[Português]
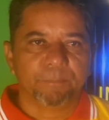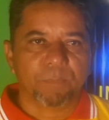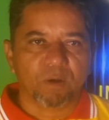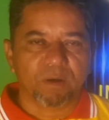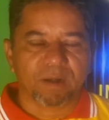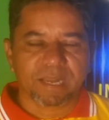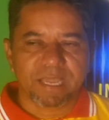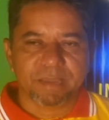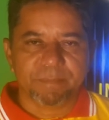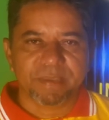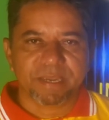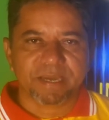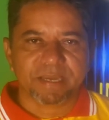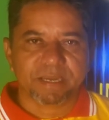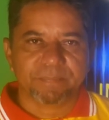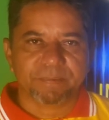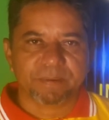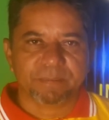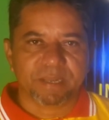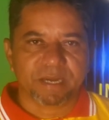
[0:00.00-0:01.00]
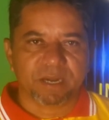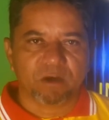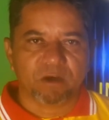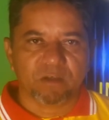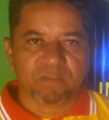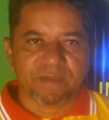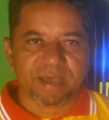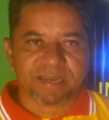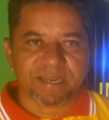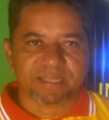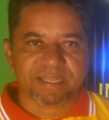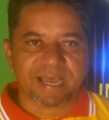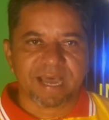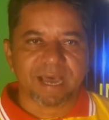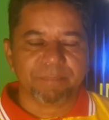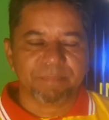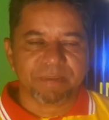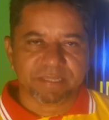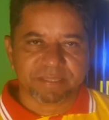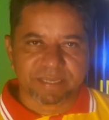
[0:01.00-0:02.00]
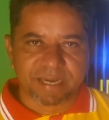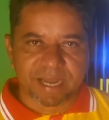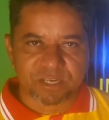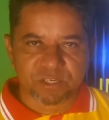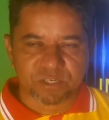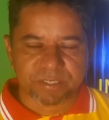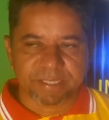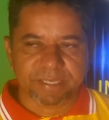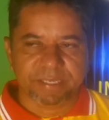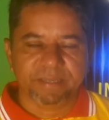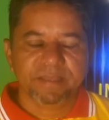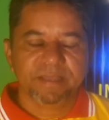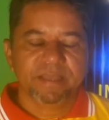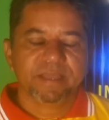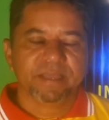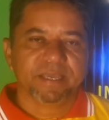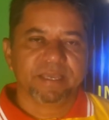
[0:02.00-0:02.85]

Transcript: polêmica na primeira rodada da arbitragem, né?